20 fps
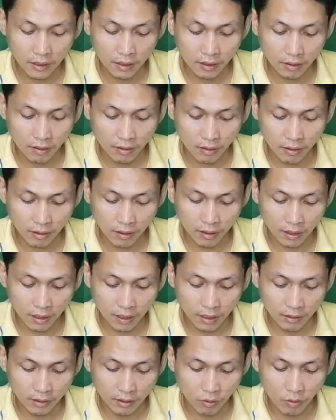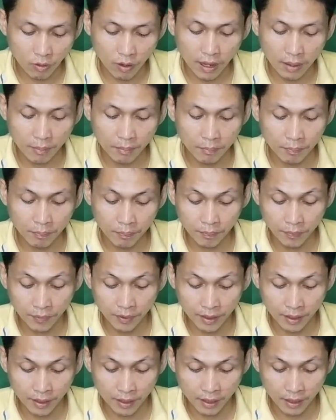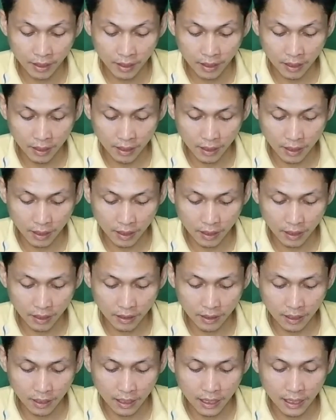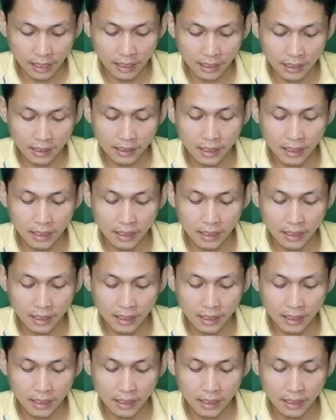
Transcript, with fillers: ก็แล้วแต่ความถนัด